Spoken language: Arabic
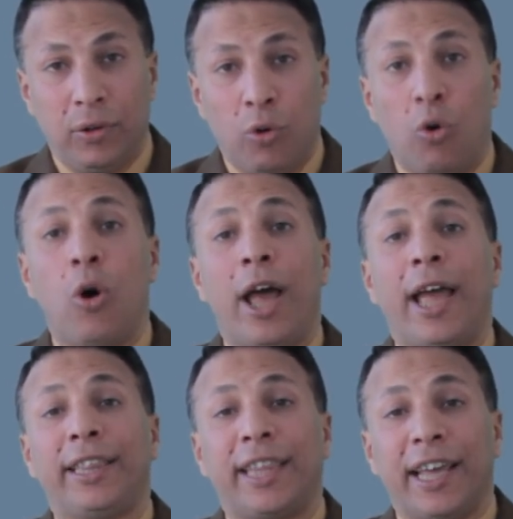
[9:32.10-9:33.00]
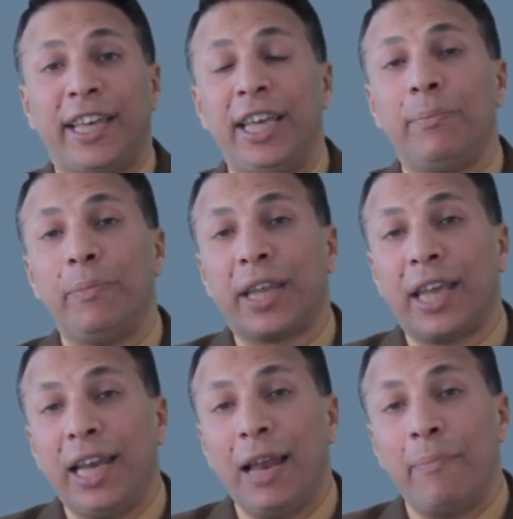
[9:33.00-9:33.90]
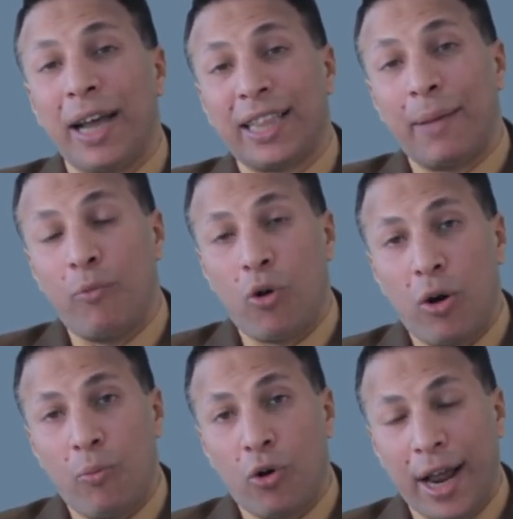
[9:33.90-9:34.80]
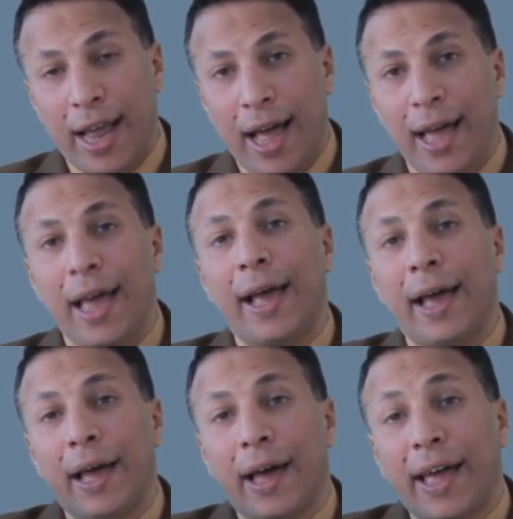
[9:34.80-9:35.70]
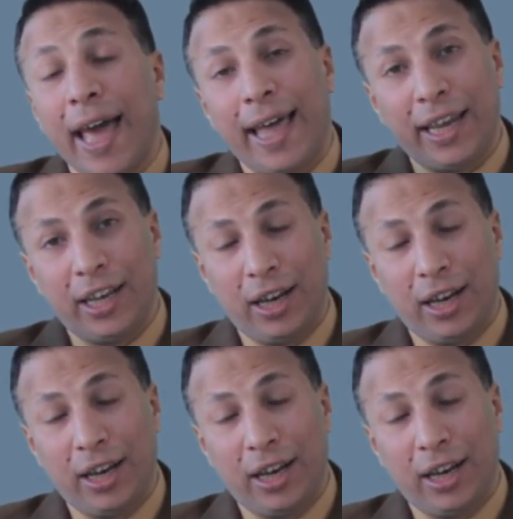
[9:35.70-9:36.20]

وهو التأكيد من خلال مكتب مراجعة خارج